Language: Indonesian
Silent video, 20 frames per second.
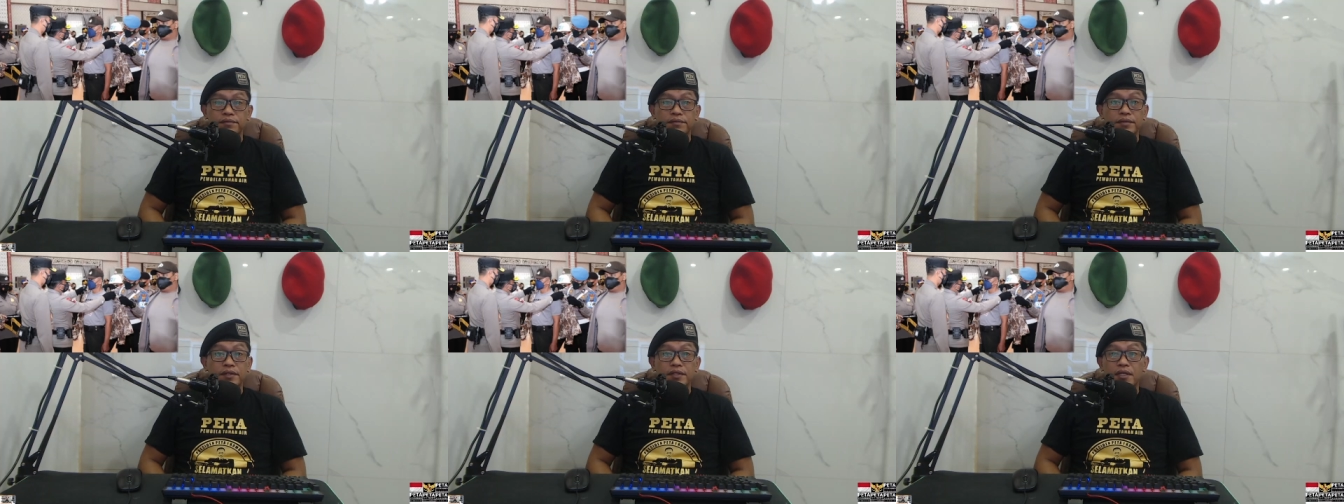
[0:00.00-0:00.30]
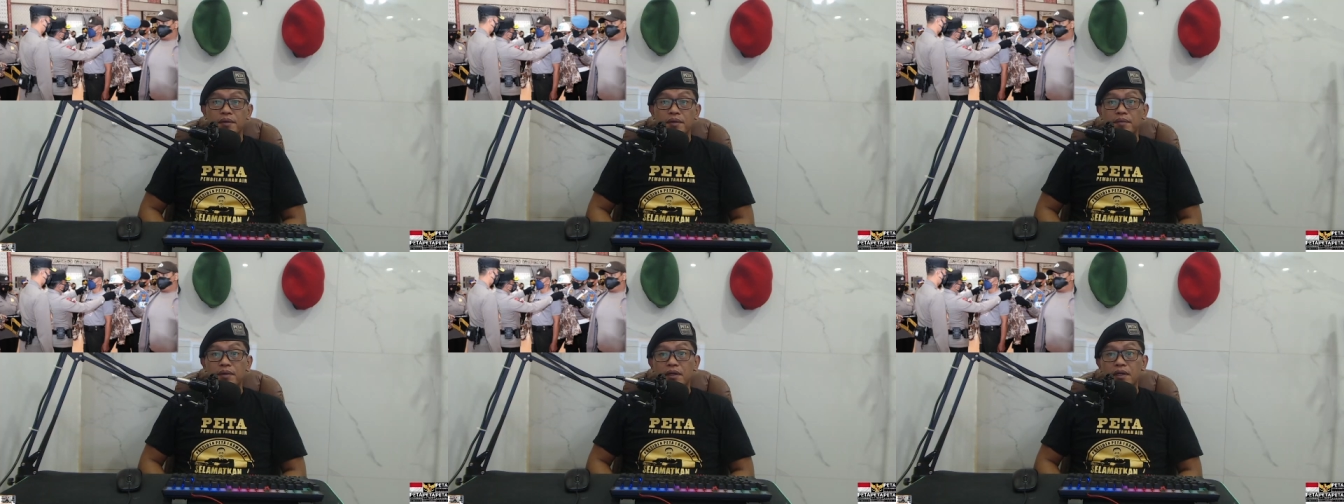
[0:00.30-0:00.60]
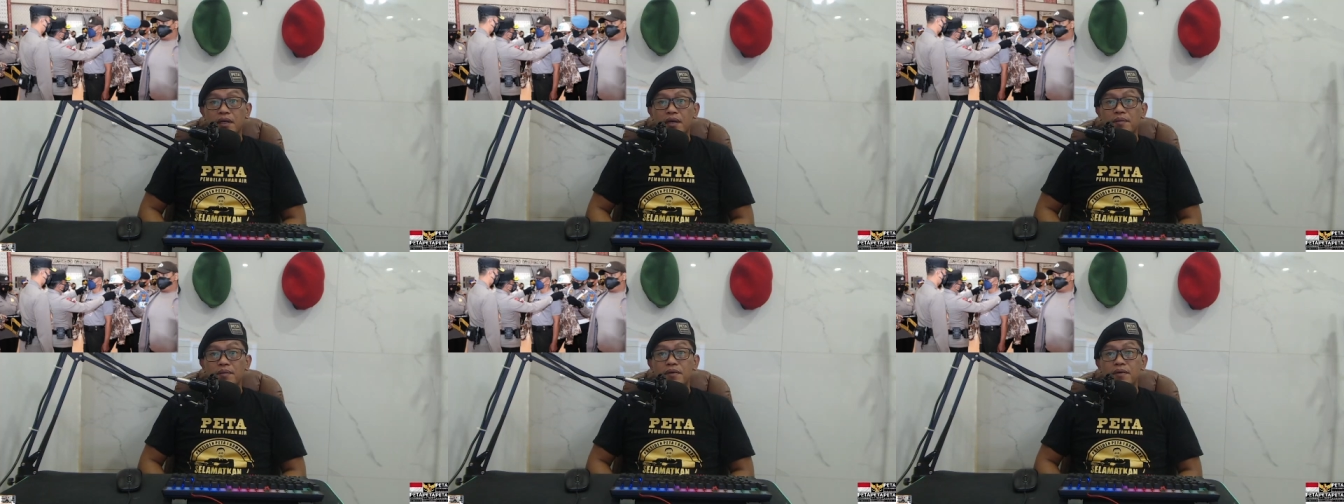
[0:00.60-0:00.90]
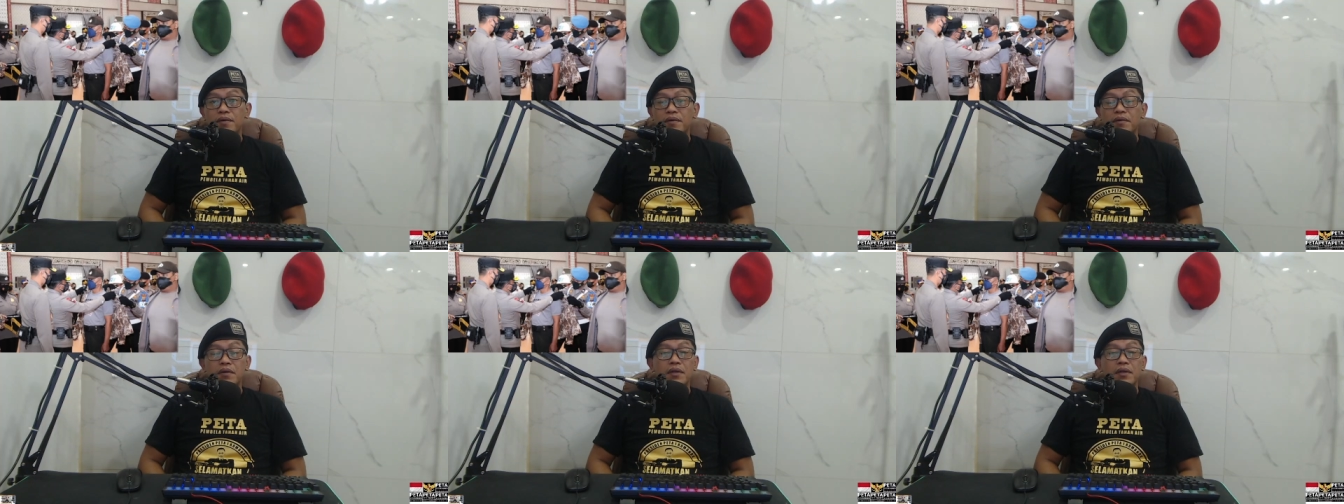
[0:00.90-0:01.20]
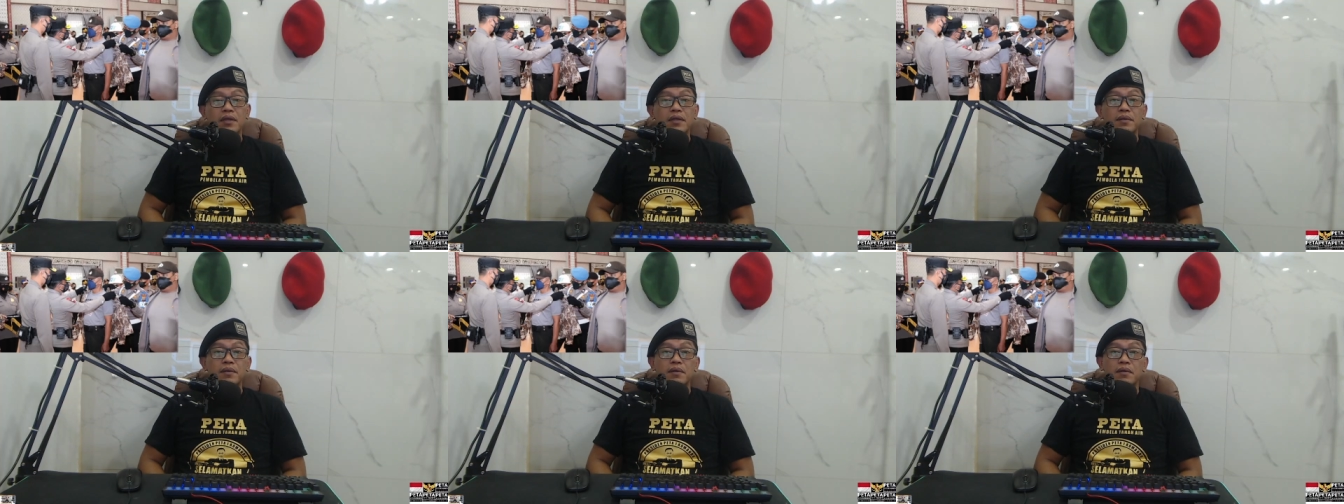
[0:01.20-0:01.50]
minta bergabung
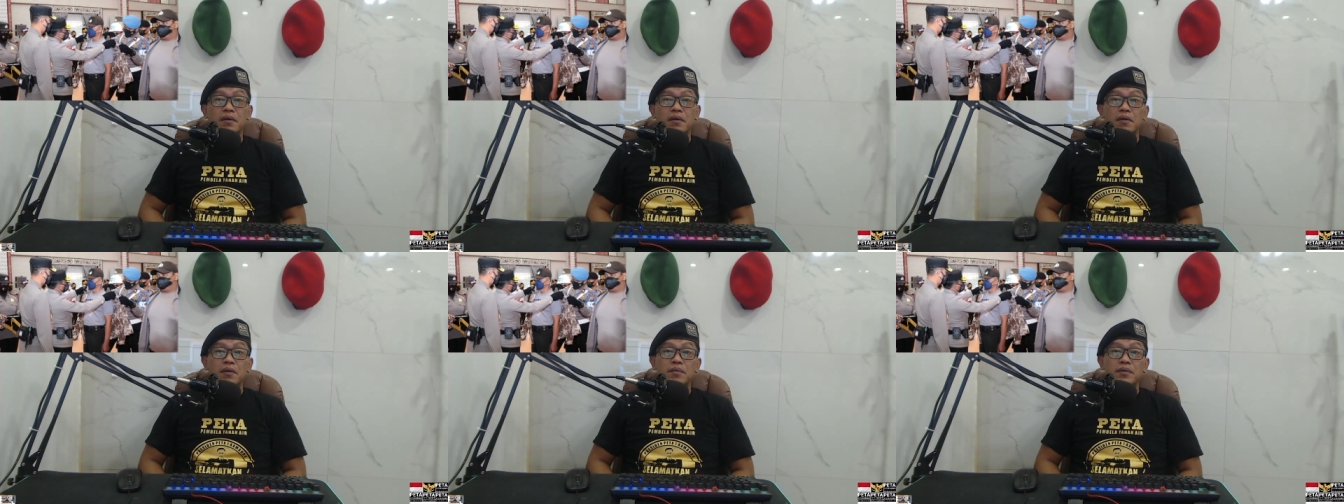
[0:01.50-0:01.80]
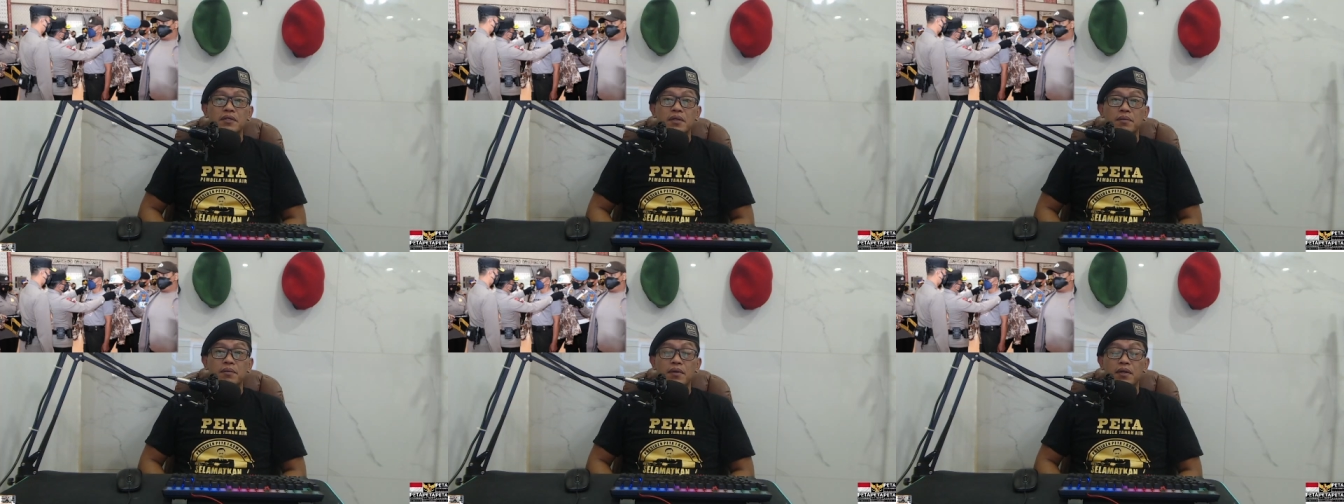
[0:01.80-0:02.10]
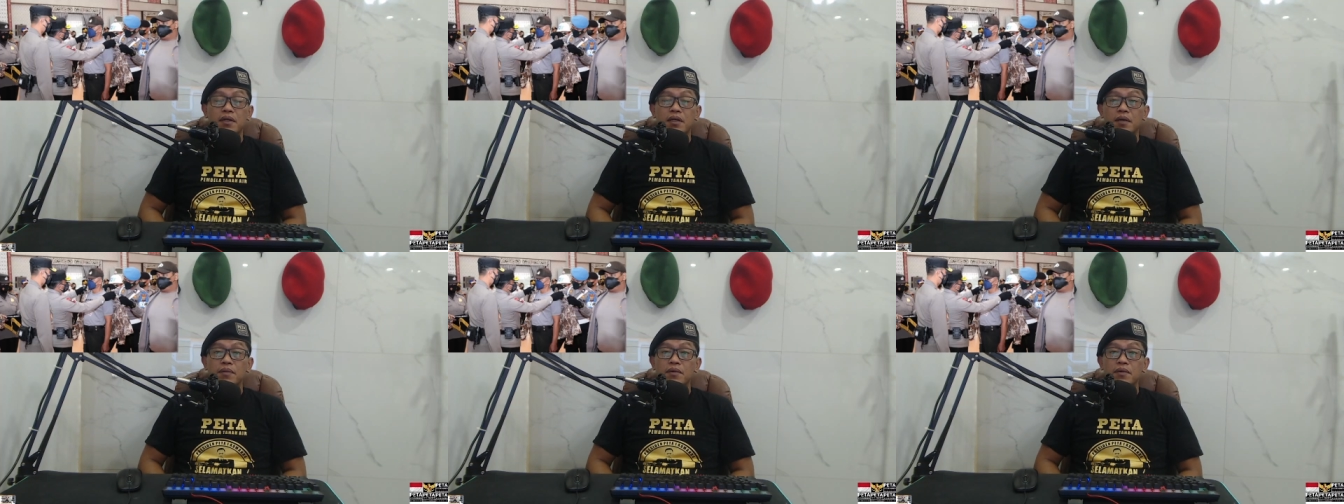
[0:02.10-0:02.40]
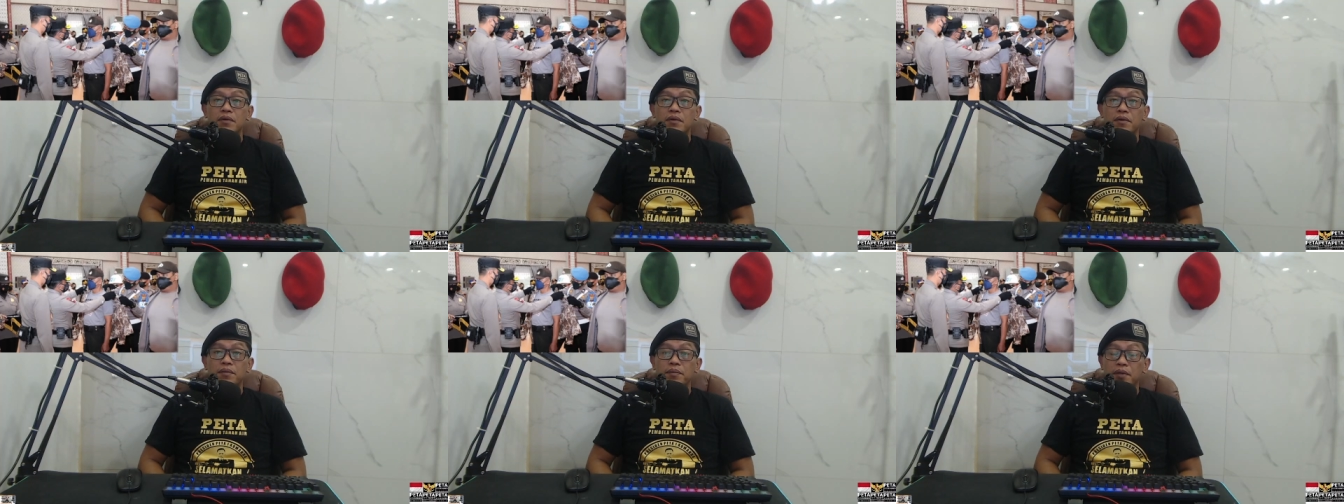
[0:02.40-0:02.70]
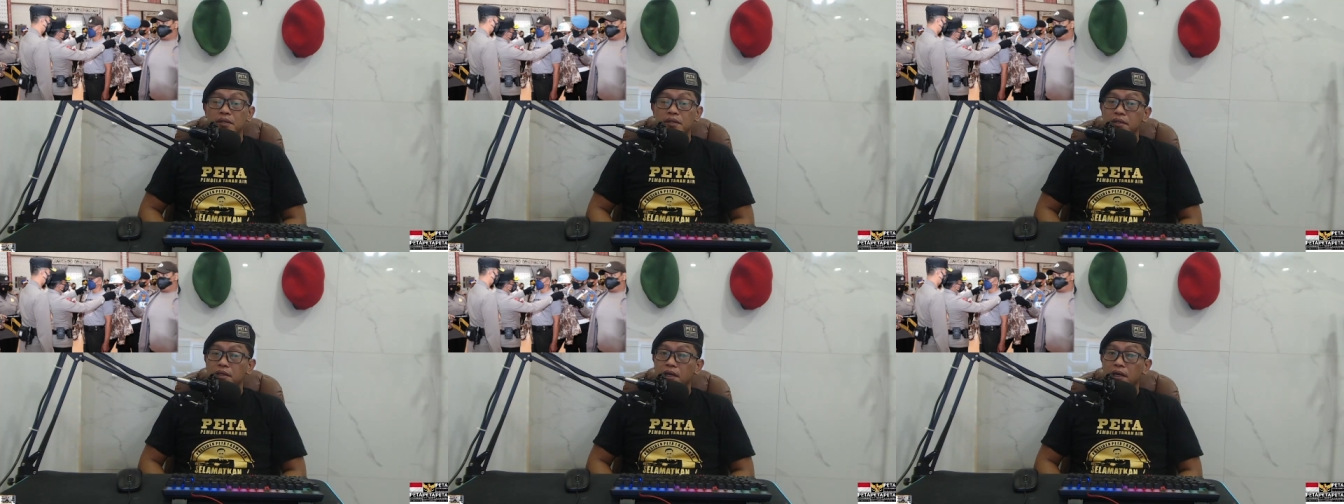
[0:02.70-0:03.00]
kalau bisa bergabung ke
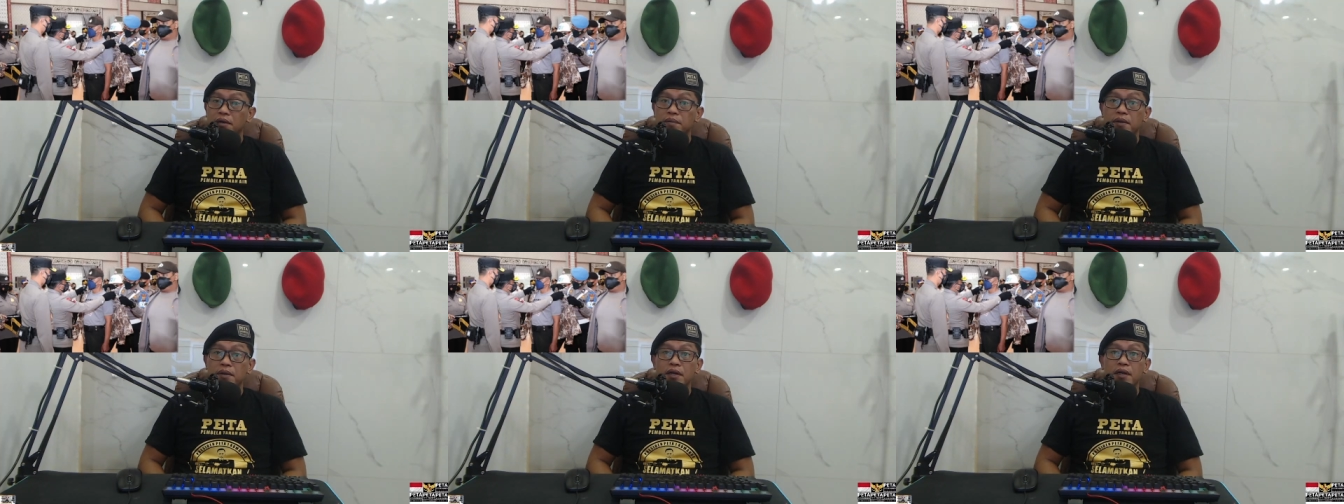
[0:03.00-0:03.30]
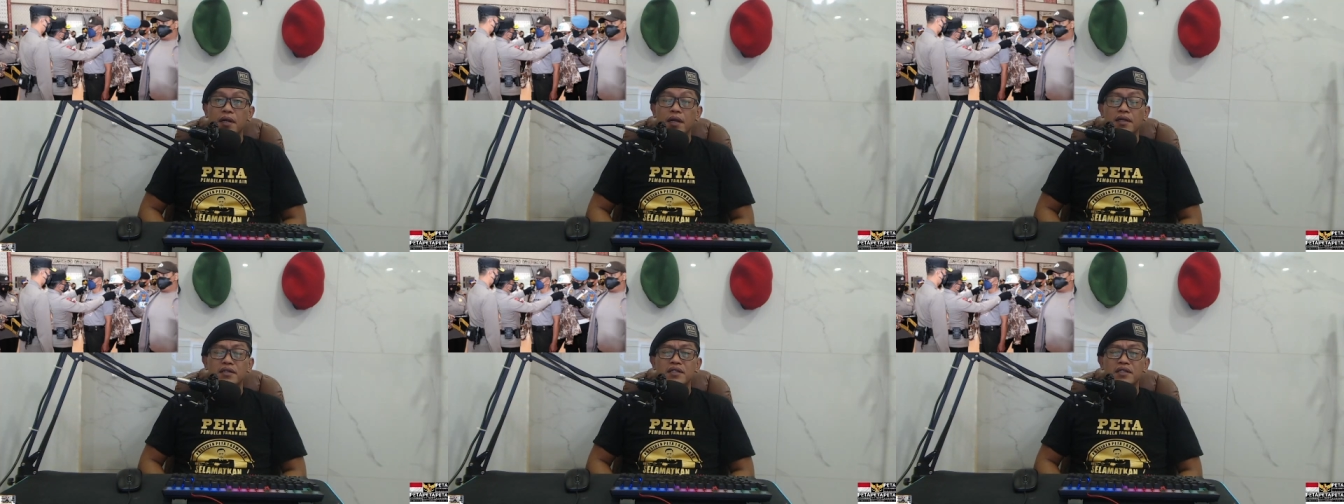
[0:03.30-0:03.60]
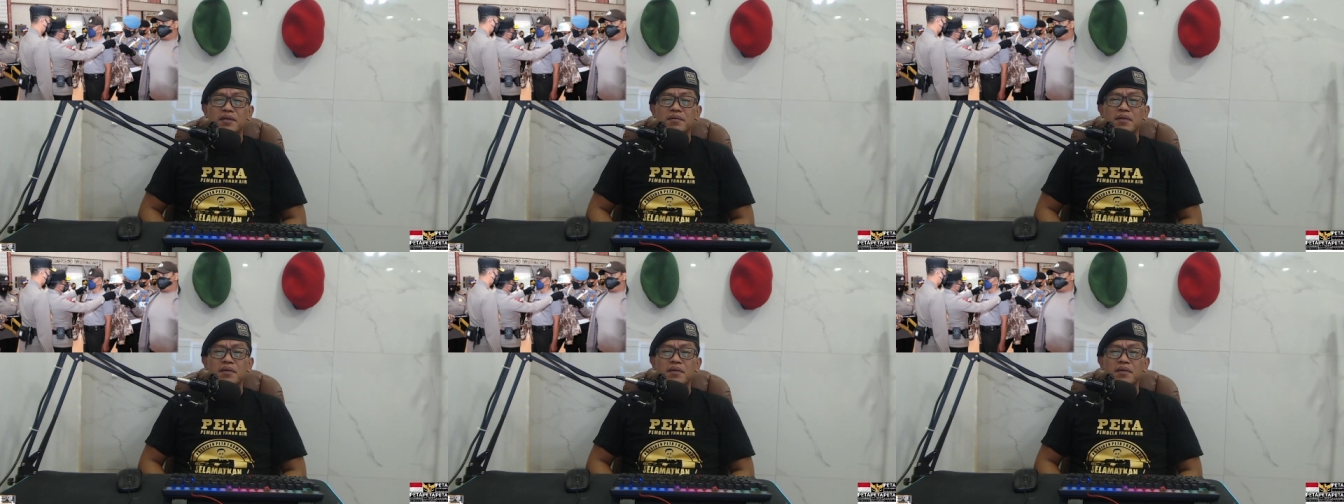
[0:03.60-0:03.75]
peta komandan saya